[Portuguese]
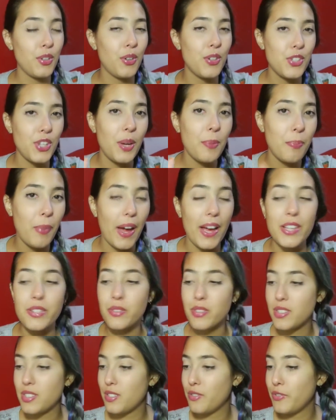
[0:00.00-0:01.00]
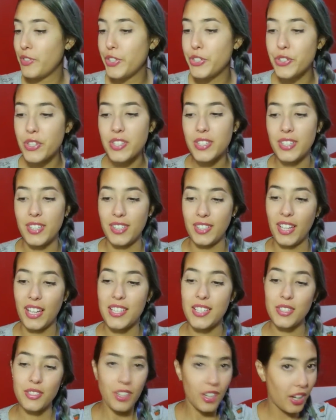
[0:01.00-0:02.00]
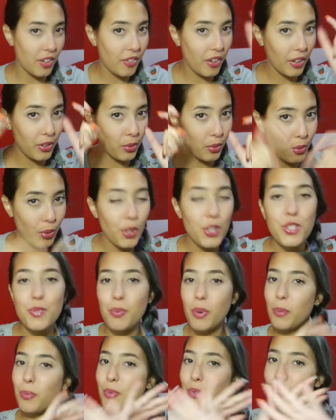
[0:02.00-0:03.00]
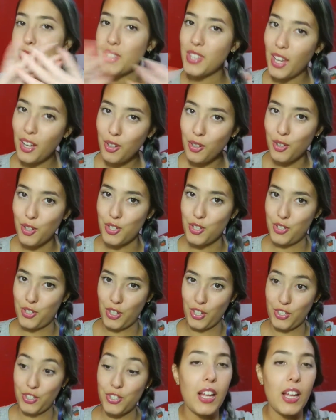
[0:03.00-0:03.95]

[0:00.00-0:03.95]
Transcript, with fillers: Hoje é Páscoa esse vídeo, assim, tá sendo gravado hoje pra postar hoje, gente.